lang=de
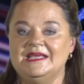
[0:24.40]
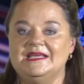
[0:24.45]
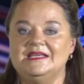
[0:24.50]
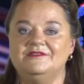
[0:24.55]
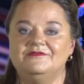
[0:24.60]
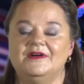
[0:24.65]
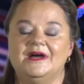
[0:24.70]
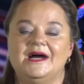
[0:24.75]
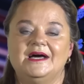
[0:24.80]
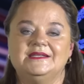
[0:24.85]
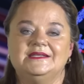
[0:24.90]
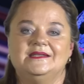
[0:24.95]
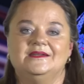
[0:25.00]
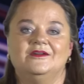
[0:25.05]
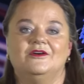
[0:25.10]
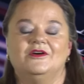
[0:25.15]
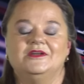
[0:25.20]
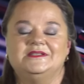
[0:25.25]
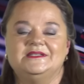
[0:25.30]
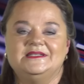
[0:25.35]
Ich verrate
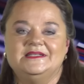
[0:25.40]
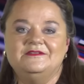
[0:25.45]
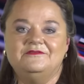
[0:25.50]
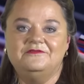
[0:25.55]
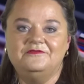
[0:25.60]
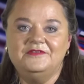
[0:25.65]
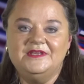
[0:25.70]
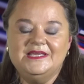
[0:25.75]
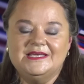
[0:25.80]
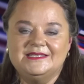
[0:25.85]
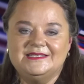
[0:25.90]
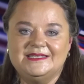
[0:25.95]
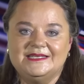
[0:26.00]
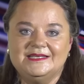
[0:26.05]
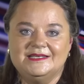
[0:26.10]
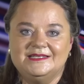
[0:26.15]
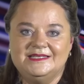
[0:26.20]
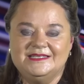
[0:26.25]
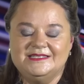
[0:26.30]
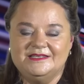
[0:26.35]
Ihnen heute die vier
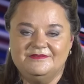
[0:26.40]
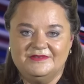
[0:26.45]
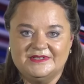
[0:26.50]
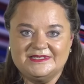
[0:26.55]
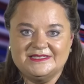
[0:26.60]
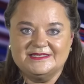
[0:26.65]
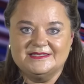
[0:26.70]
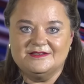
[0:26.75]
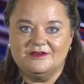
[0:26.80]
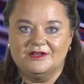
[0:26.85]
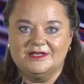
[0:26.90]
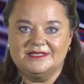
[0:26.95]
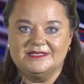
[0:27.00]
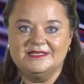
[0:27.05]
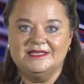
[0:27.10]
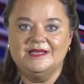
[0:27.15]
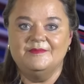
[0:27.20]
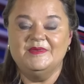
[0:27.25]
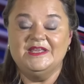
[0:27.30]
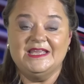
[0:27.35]
Dinge, die Sie wissen
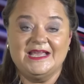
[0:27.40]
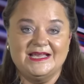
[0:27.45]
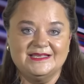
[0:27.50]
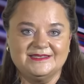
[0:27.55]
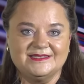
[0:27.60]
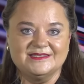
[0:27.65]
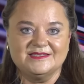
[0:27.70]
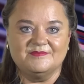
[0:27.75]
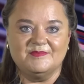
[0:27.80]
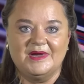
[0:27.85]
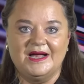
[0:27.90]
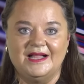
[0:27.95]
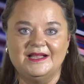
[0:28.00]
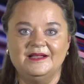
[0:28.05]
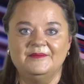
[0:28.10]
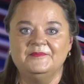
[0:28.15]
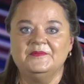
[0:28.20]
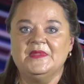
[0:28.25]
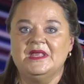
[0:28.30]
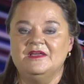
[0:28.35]
sollten, nämlich erstens mal,